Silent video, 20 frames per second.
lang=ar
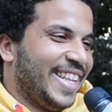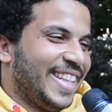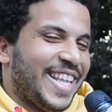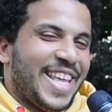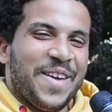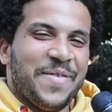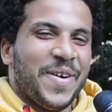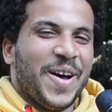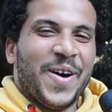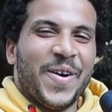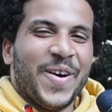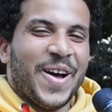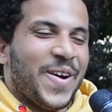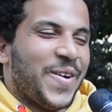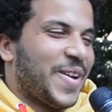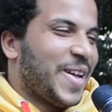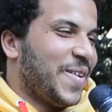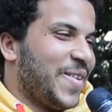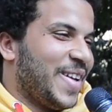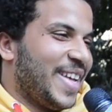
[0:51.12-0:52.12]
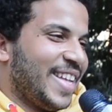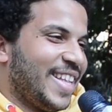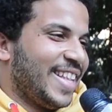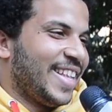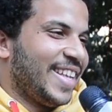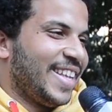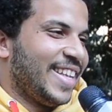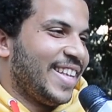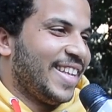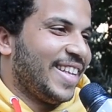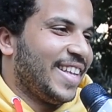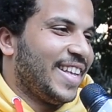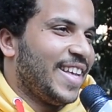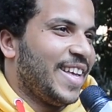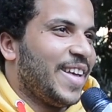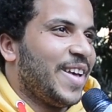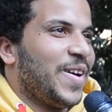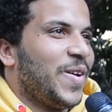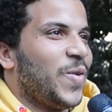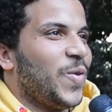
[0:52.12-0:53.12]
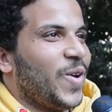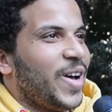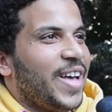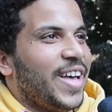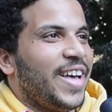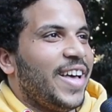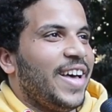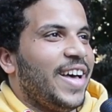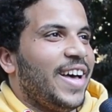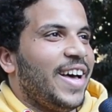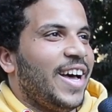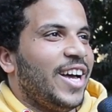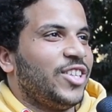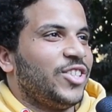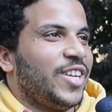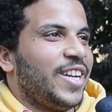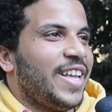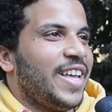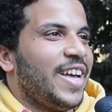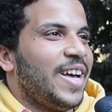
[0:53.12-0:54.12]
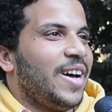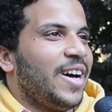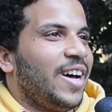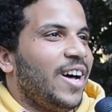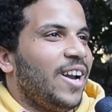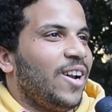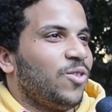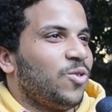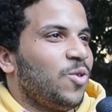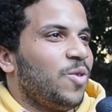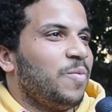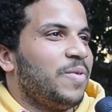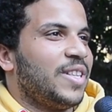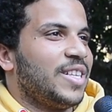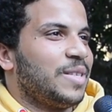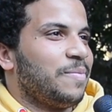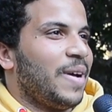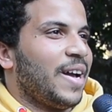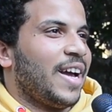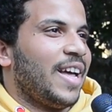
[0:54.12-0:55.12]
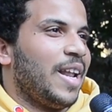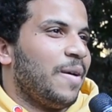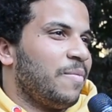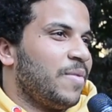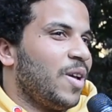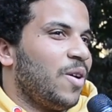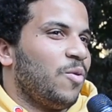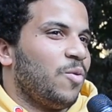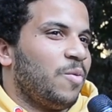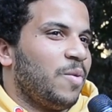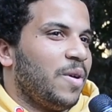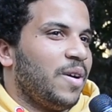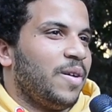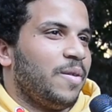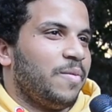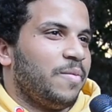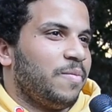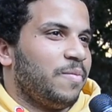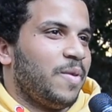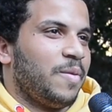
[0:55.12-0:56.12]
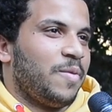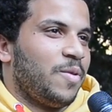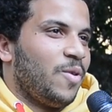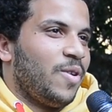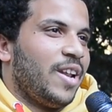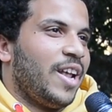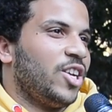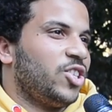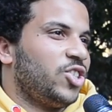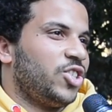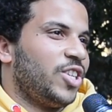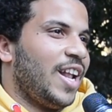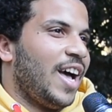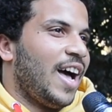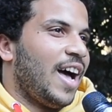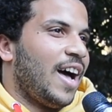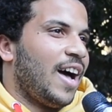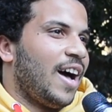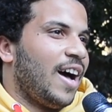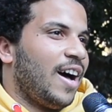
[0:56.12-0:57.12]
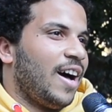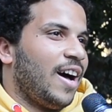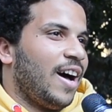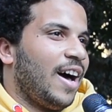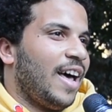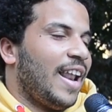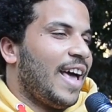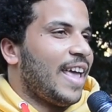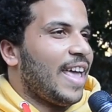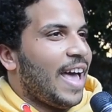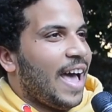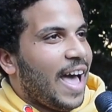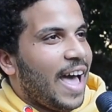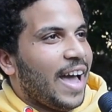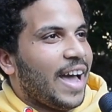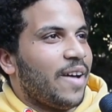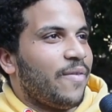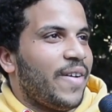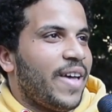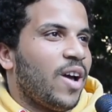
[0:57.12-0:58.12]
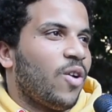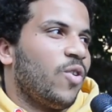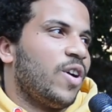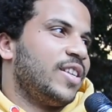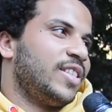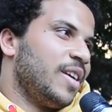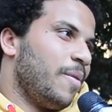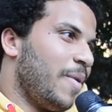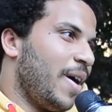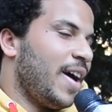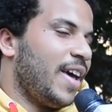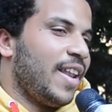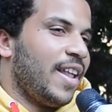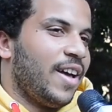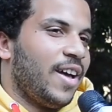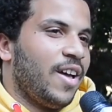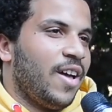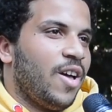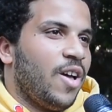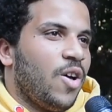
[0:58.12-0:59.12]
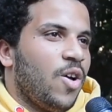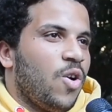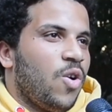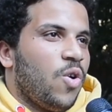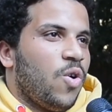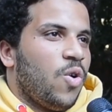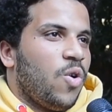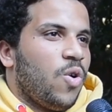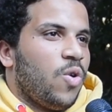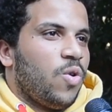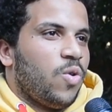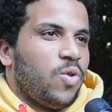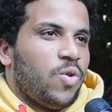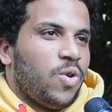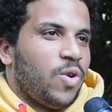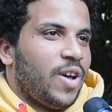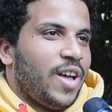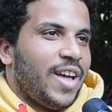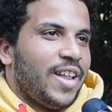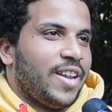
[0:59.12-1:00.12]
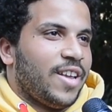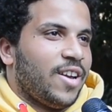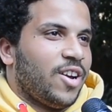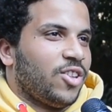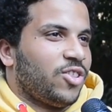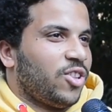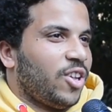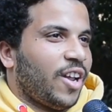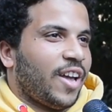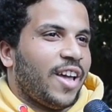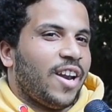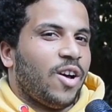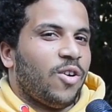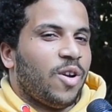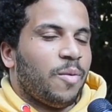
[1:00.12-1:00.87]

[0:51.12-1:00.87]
طيبه قوي قوي كمان وعشان هي على طول بتسمع كلامنا وما بنقولهاش لا على اي حاجه فهي كويسه معانا ويعني كتر خيرها